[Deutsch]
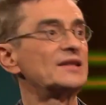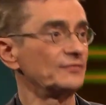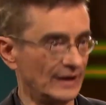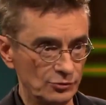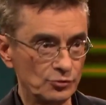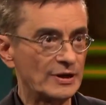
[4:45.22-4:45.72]
ist
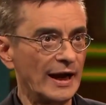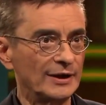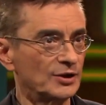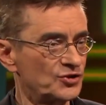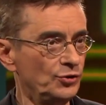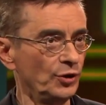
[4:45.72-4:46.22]
wegen
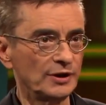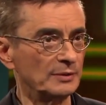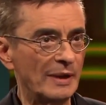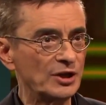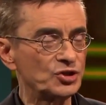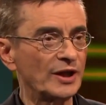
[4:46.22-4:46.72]
Ukraine,
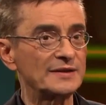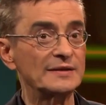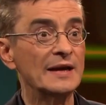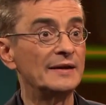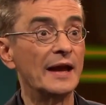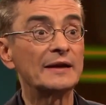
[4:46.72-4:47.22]
Syrien,
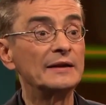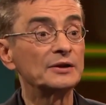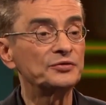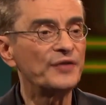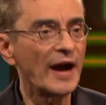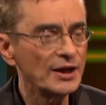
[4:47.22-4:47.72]
Menschenrechten der
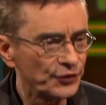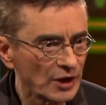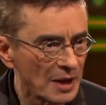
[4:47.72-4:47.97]
erklärte Feind von